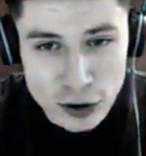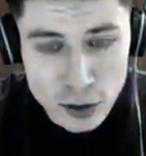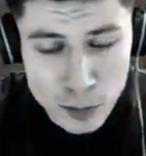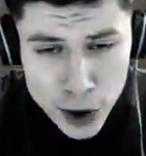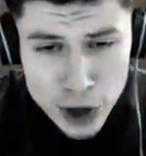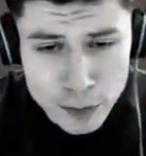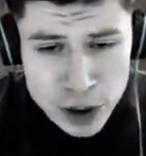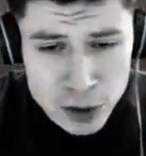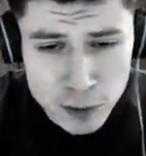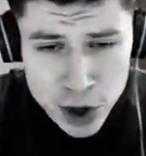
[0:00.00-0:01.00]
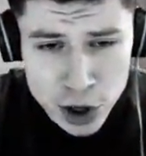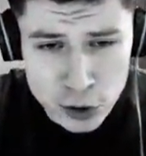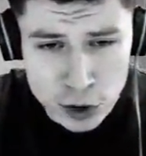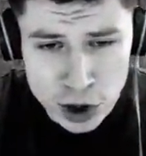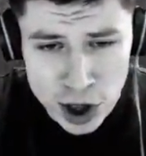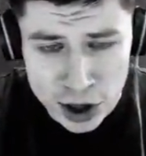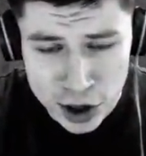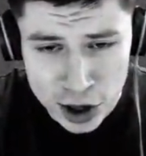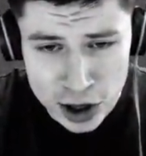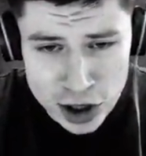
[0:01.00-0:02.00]
Блин, почему мне никто не дарит
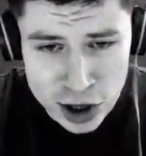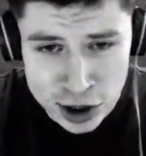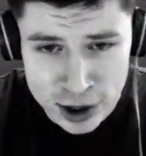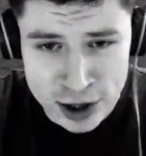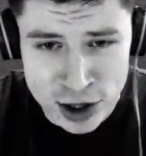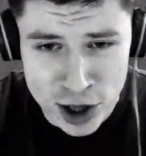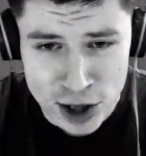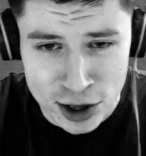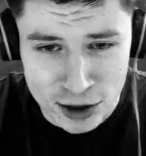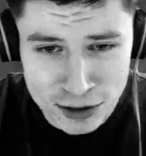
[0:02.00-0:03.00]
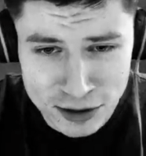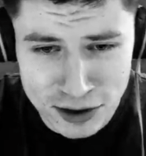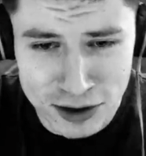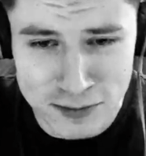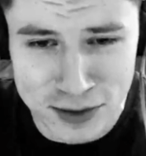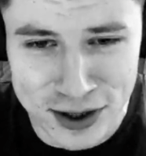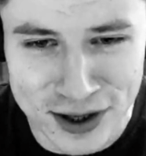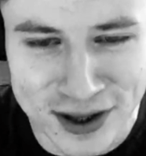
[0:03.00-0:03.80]
таких ножей на день рождения? Э, блин.